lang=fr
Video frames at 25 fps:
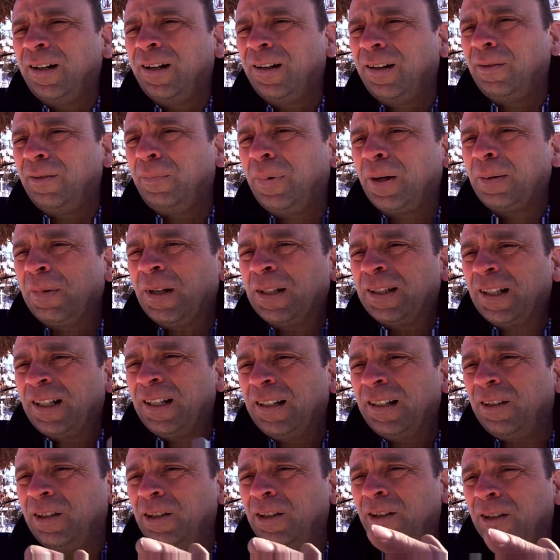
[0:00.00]
permettant
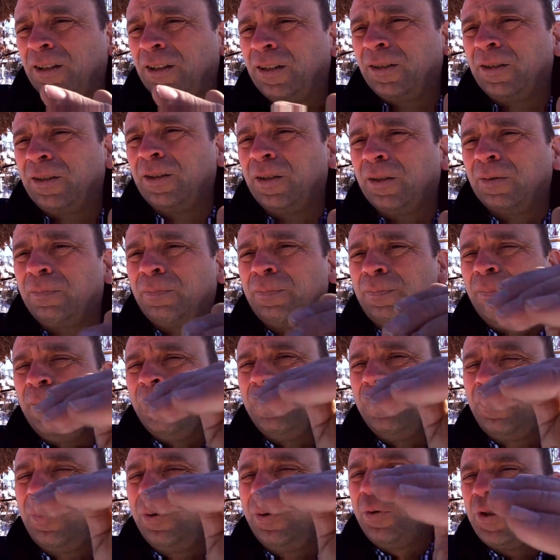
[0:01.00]
de,
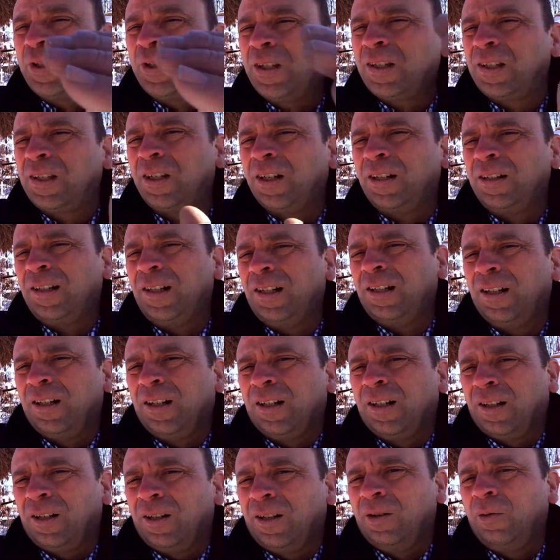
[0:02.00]
positionner
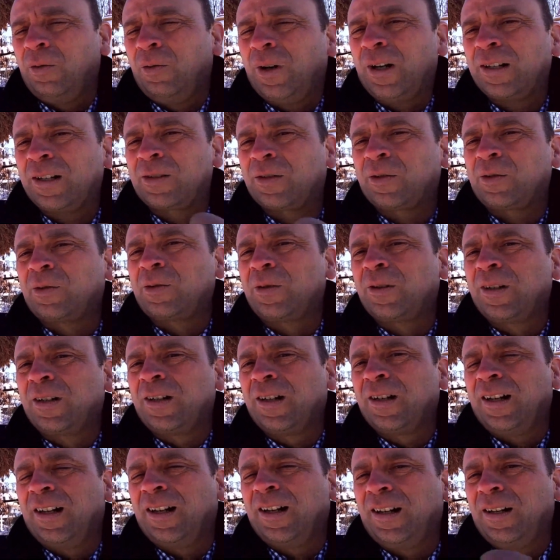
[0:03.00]
l'oiseau,
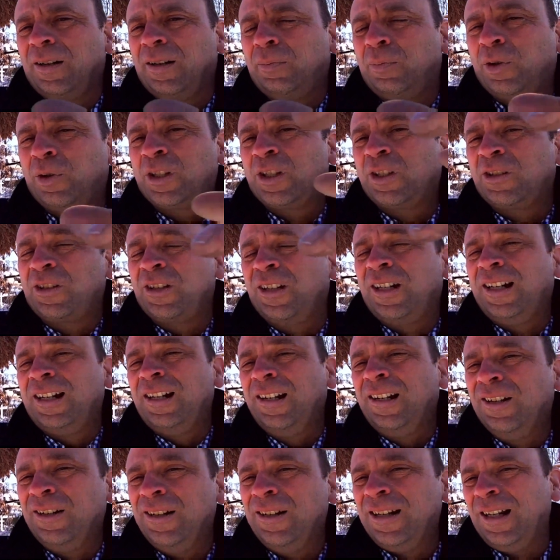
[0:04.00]
positionner
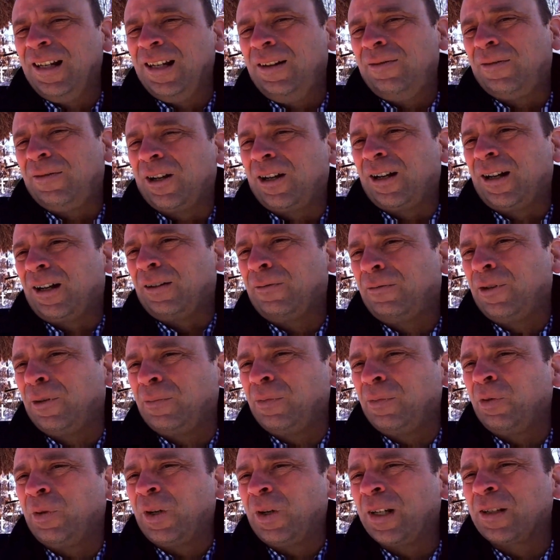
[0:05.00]
le livre en forme
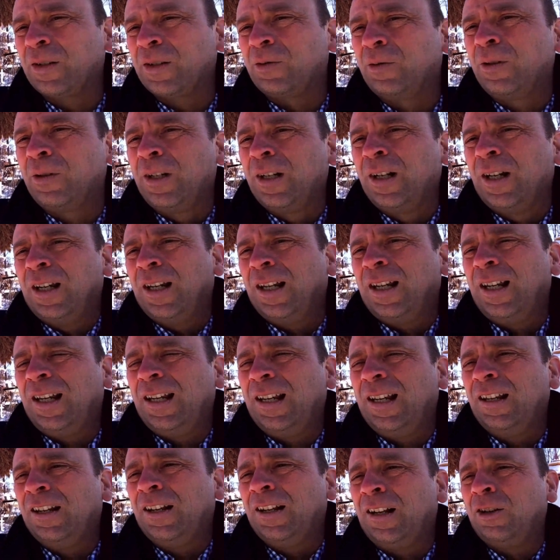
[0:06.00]
d'oiseau
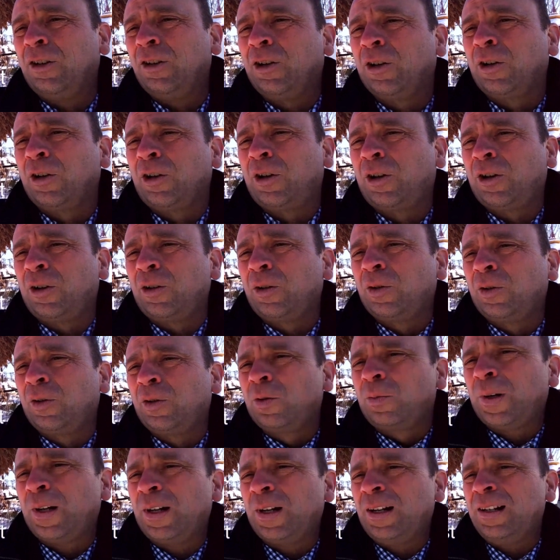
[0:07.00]
et dans le
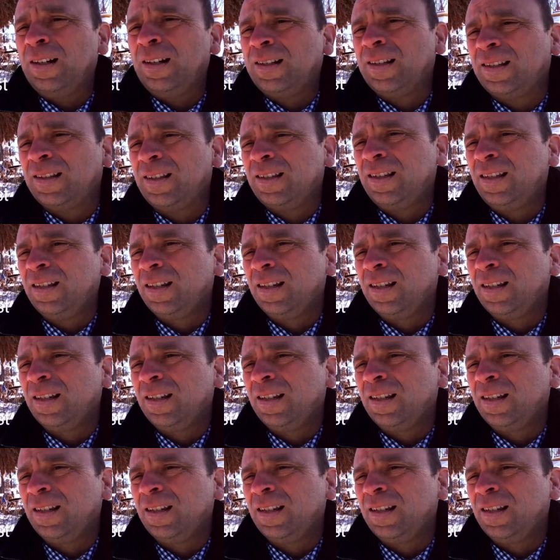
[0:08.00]
regroupant ainsi,